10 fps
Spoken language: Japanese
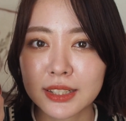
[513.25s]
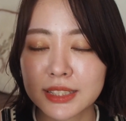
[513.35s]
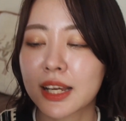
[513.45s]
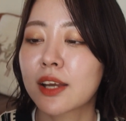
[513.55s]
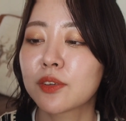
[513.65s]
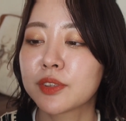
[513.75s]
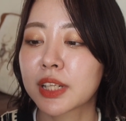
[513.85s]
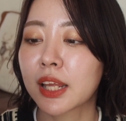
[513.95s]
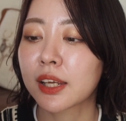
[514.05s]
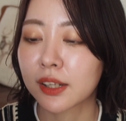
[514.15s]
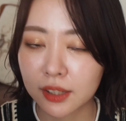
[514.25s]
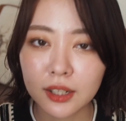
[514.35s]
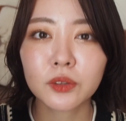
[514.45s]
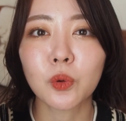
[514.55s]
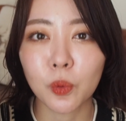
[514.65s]
使えるんじゃないか
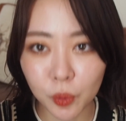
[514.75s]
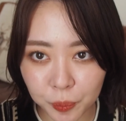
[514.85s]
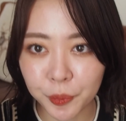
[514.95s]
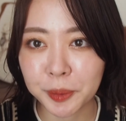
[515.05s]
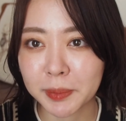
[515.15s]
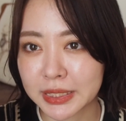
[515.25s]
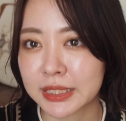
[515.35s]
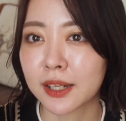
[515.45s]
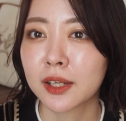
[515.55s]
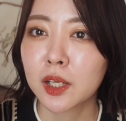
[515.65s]
なと思いました。